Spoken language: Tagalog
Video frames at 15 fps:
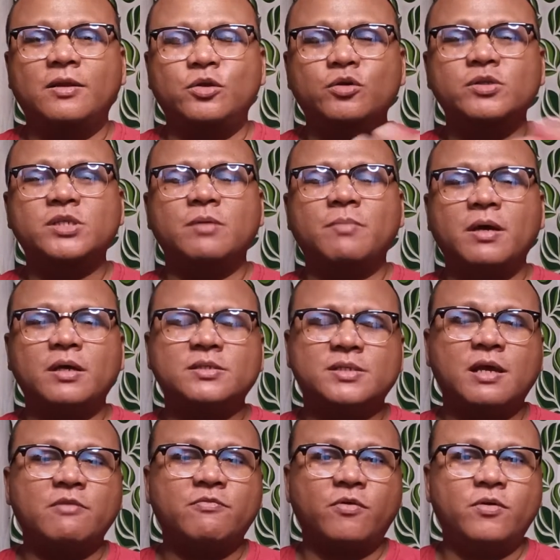using my
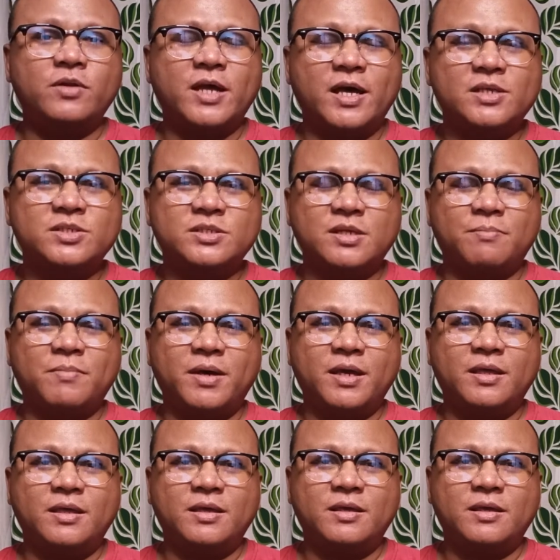cellphone as my
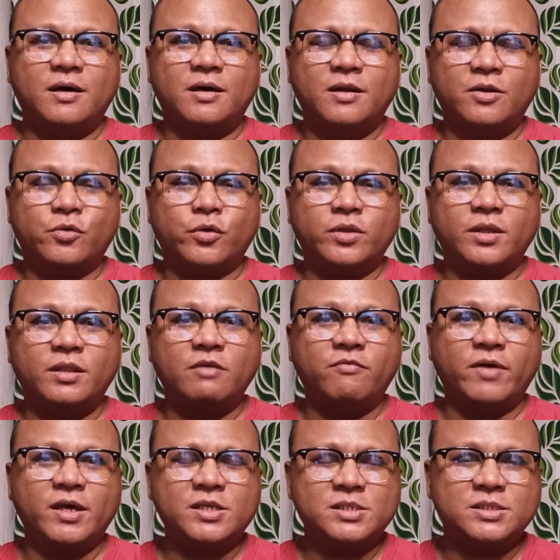uh, recording
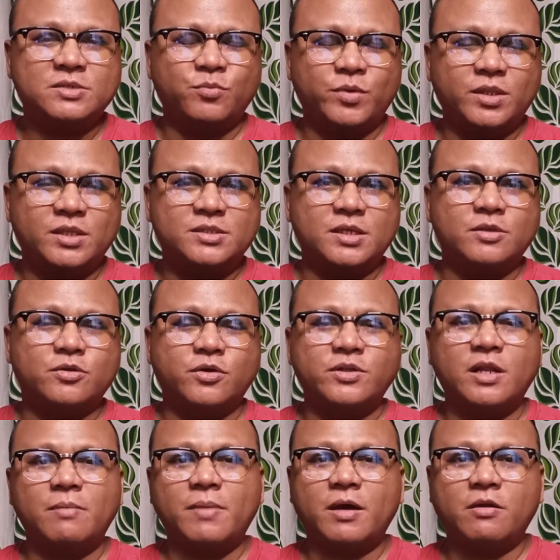device with its
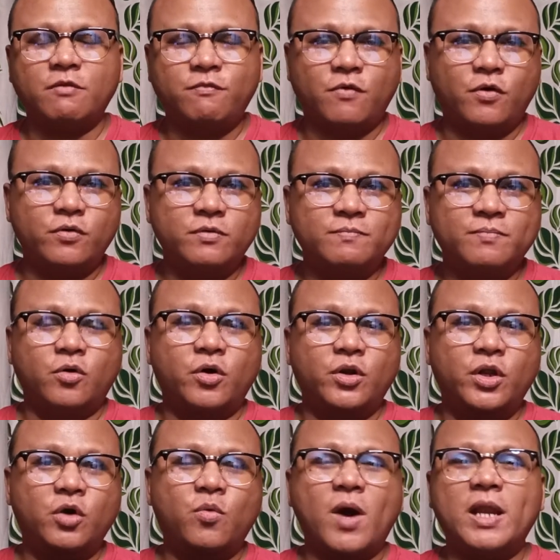internal microphone kung
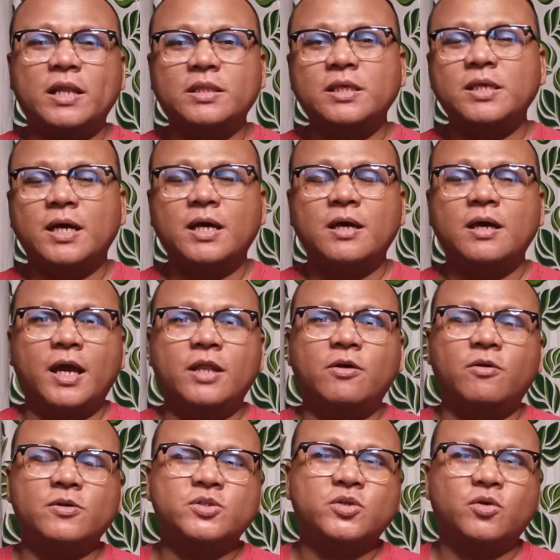ano yung quality niya and
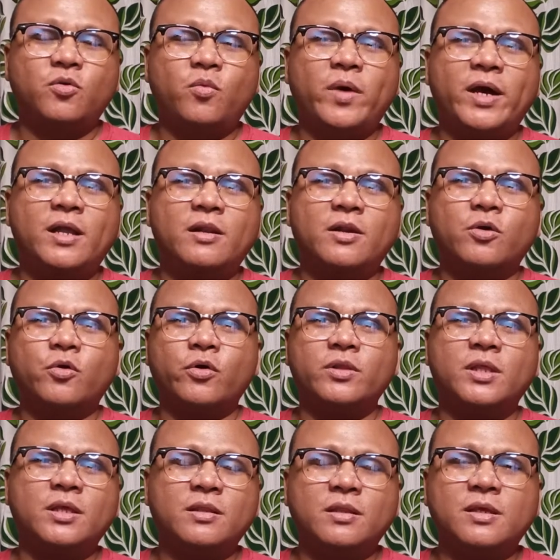also while
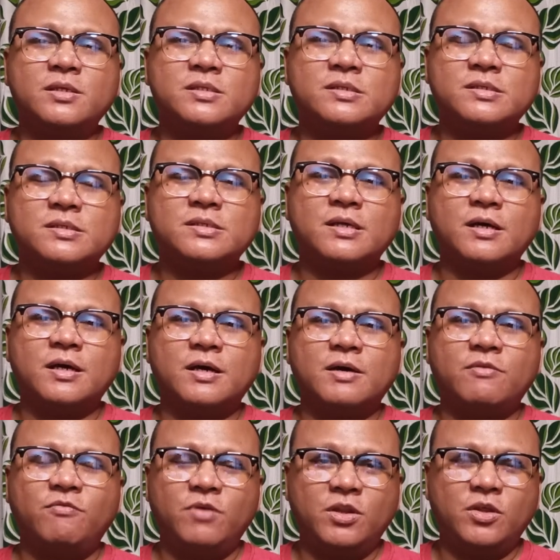recording this
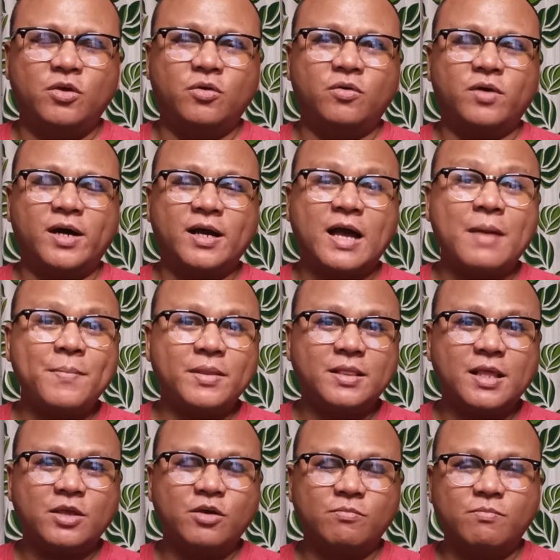uh, video
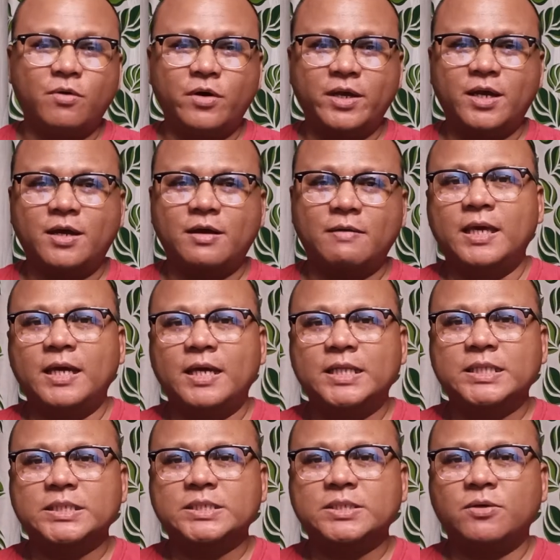kagamit na yung boya
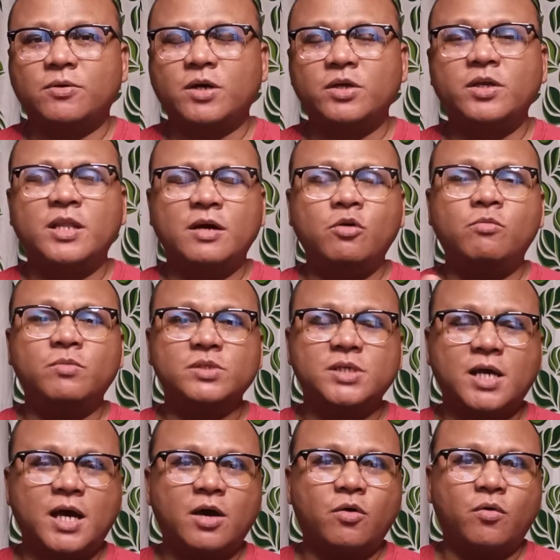yan so kayo na ang
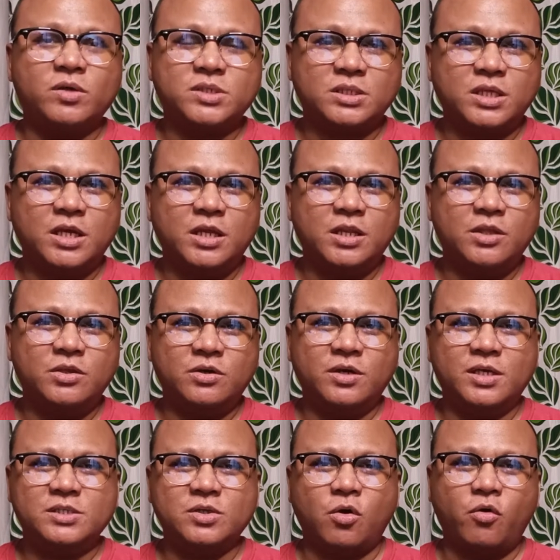humusga kung sa tingin niyo
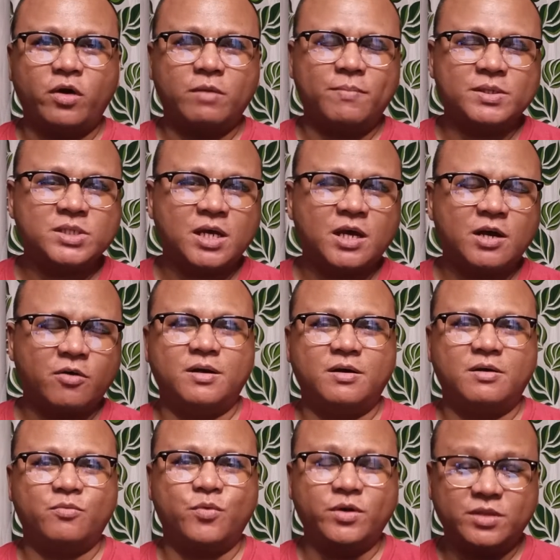is okay ba siya
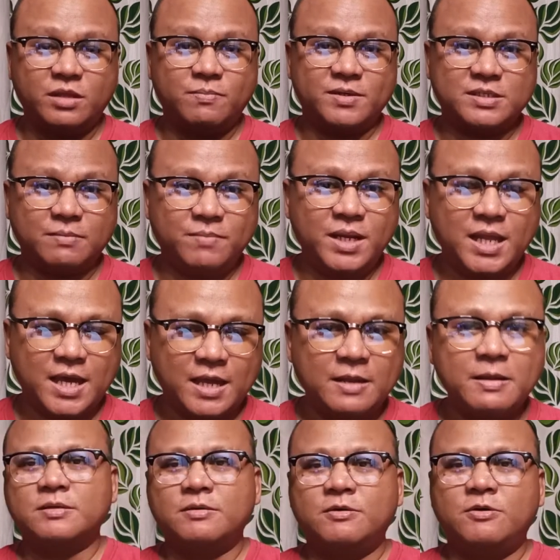uh, worth it ba siya
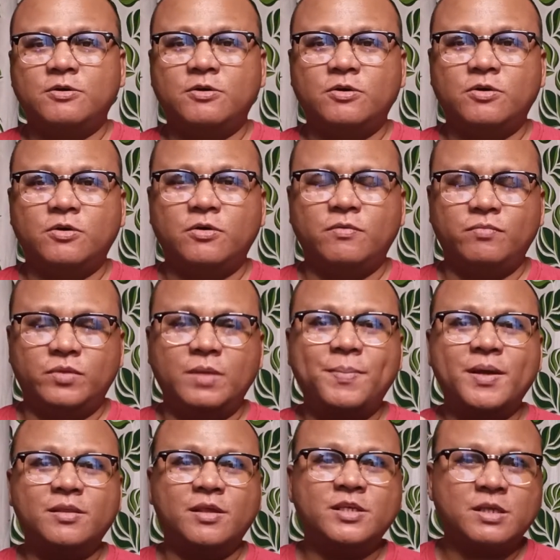bilhin so
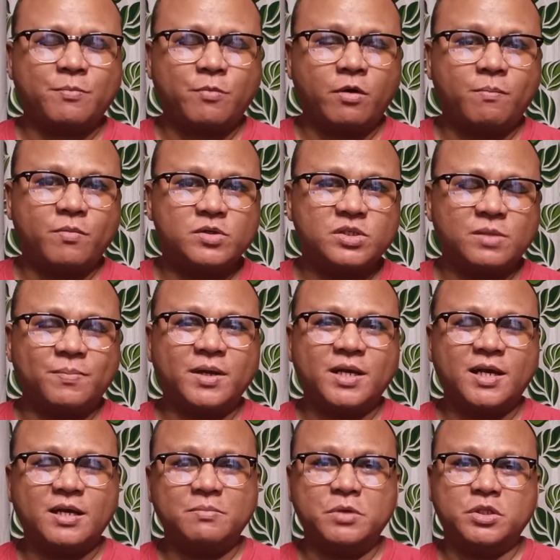depende sa purpose na
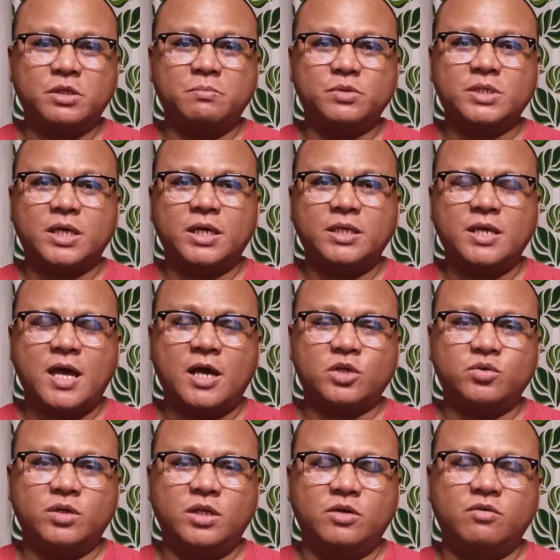paggagamitan mo sa kanya
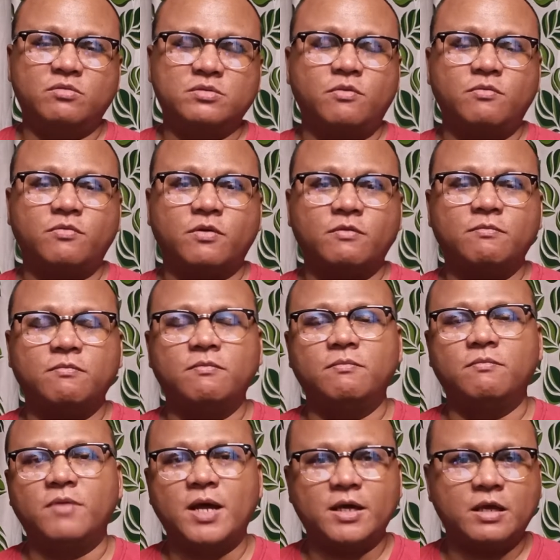actually kung, kung for
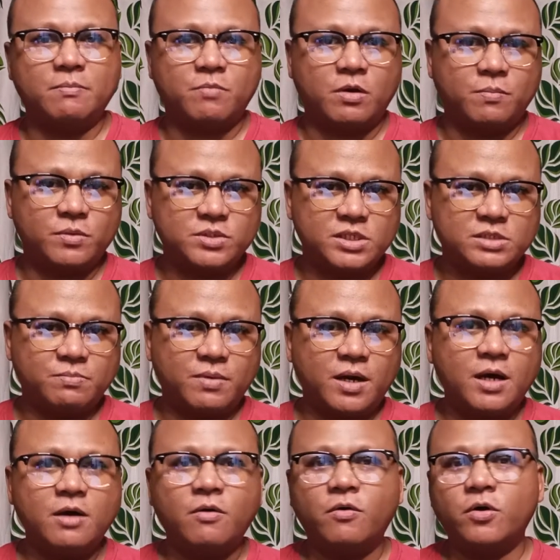vlogging purposes
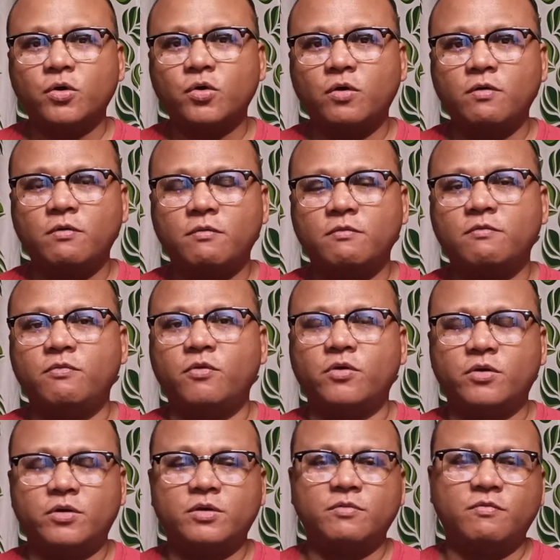ba or kung
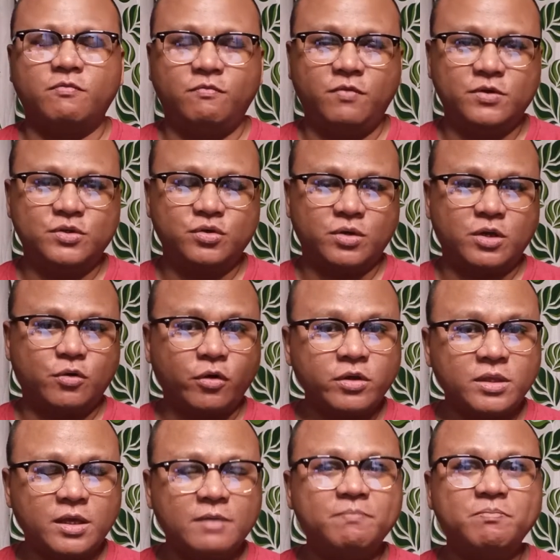for video
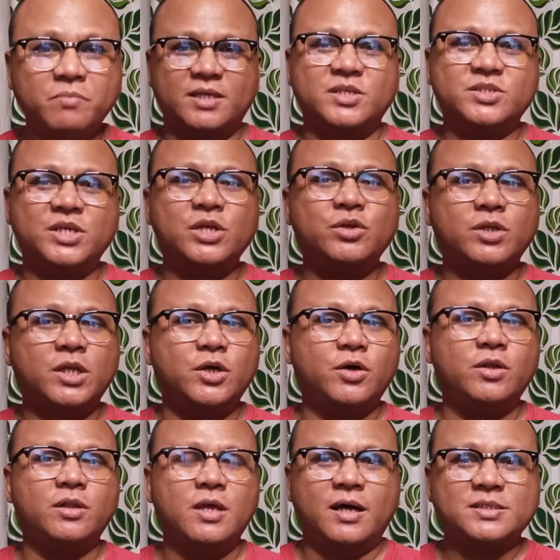recording nasa sa inyo na
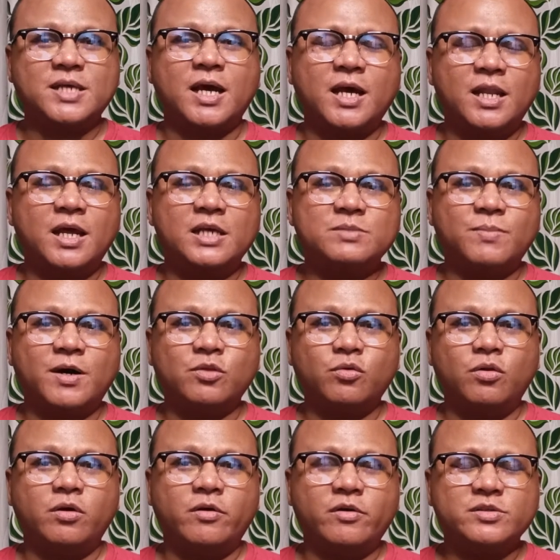yon ang sa akin lang is
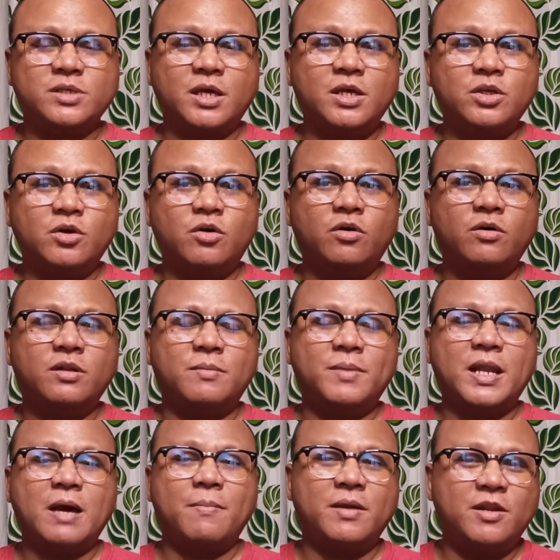makatulong ako sa inyo na
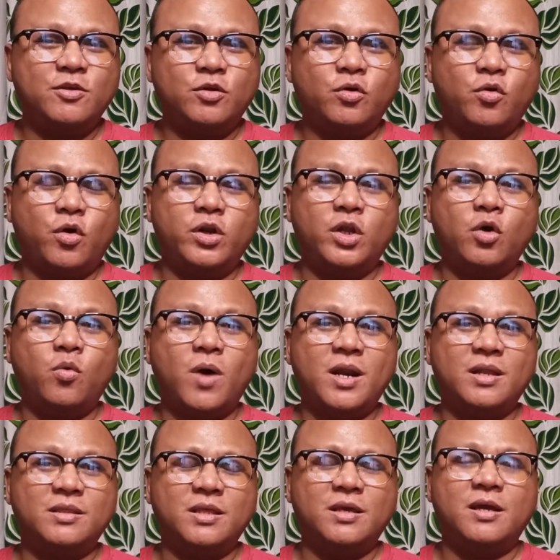malaman ninyo kung ano yung
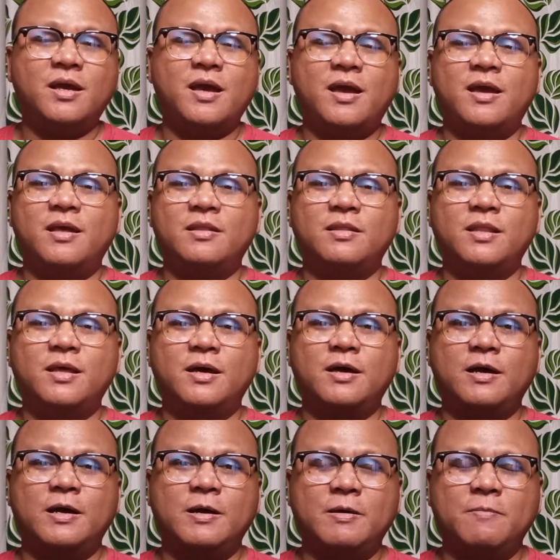quality and
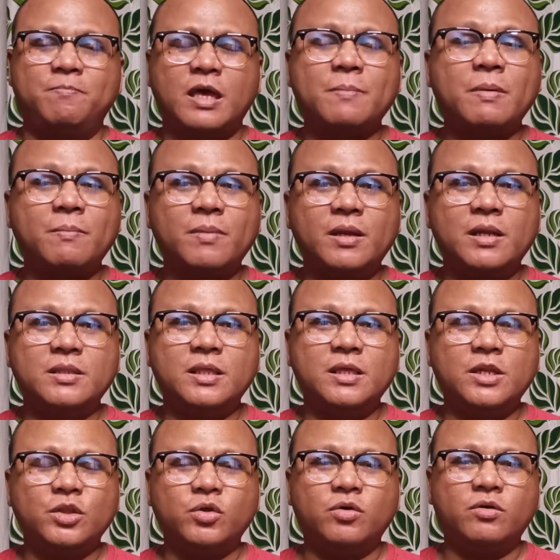uh,
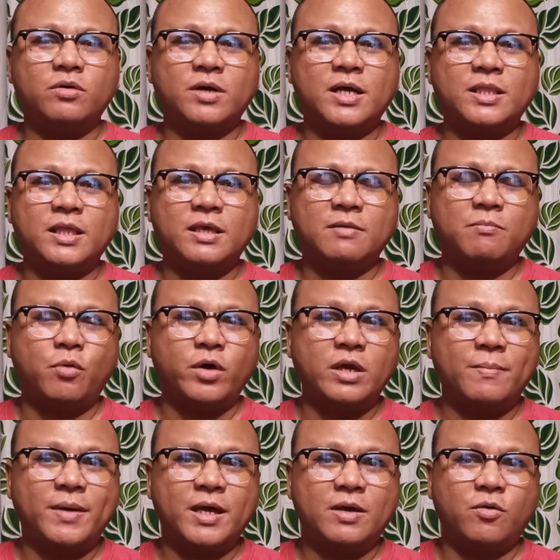capability nitong ating
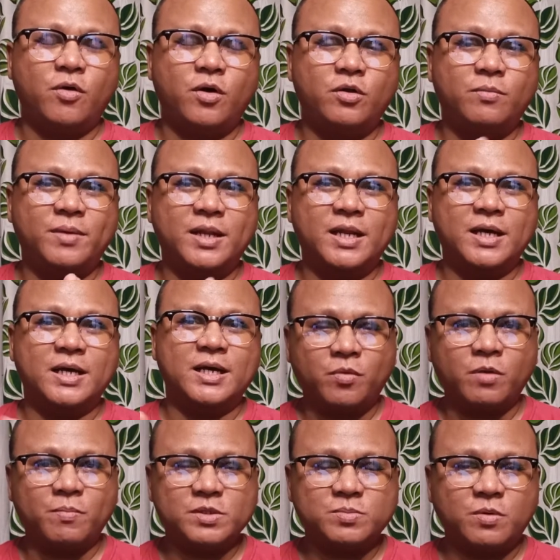boya mic kung ano man ang
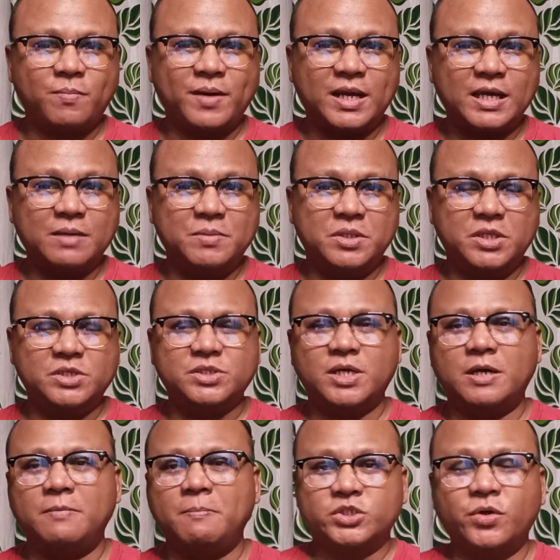purpose mo para gamitin siya.